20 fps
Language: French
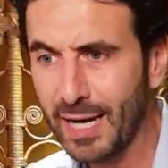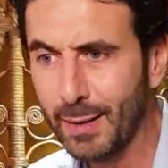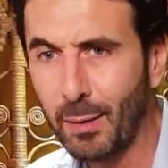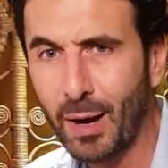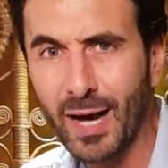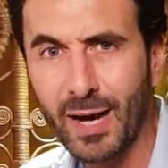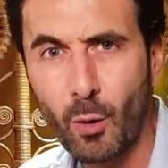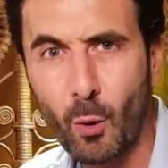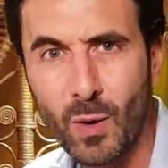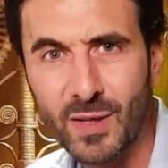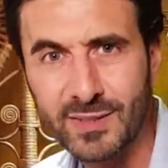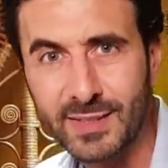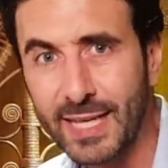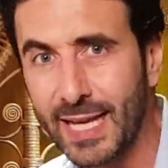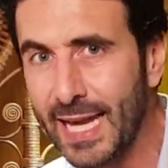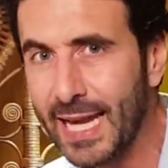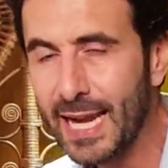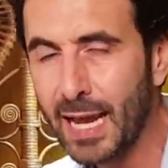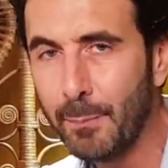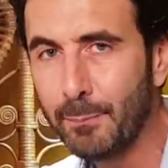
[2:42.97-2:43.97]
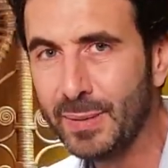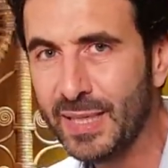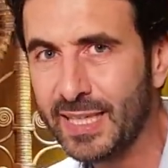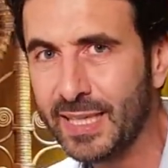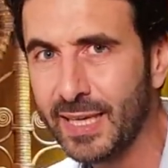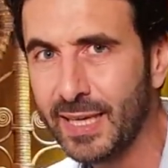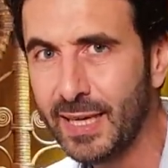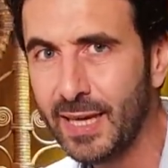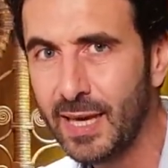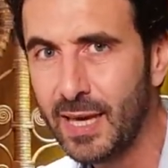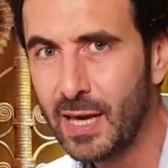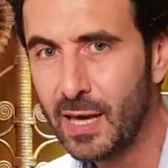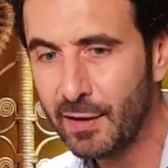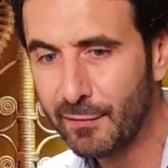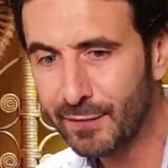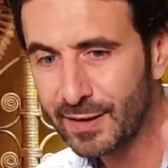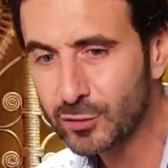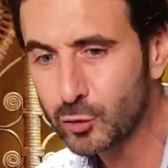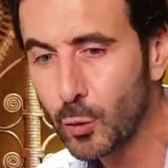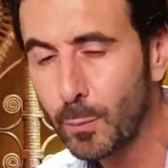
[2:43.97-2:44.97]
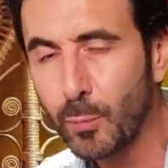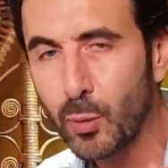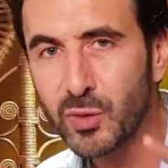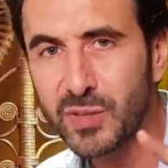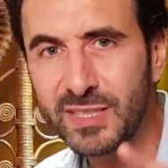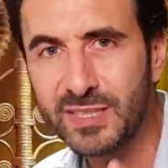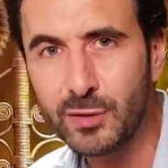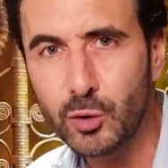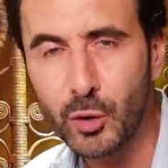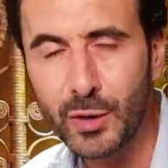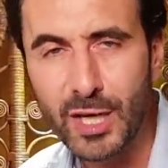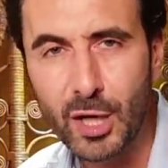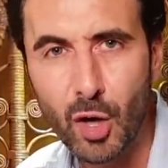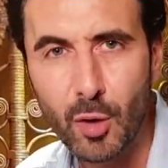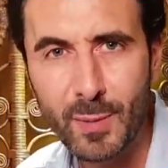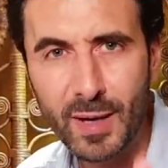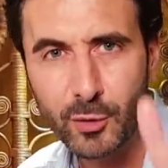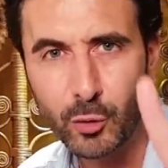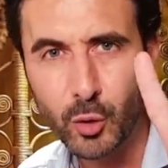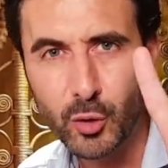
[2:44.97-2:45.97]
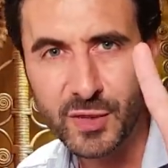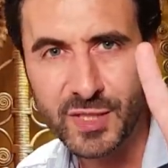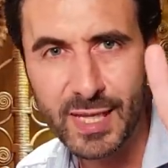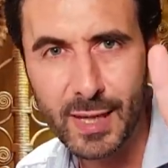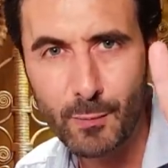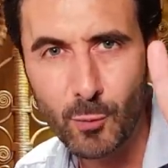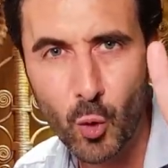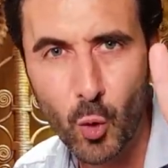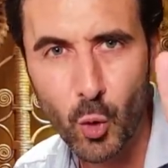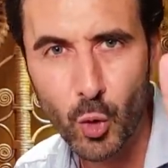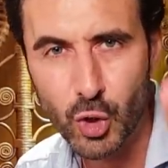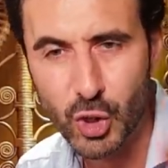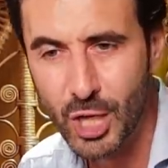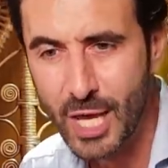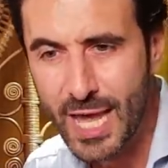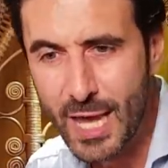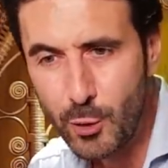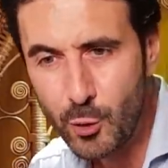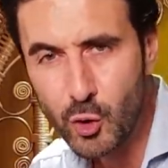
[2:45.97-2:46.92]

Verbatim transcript: les bras croisés et la piquer va se positionner comme un deuxième coach,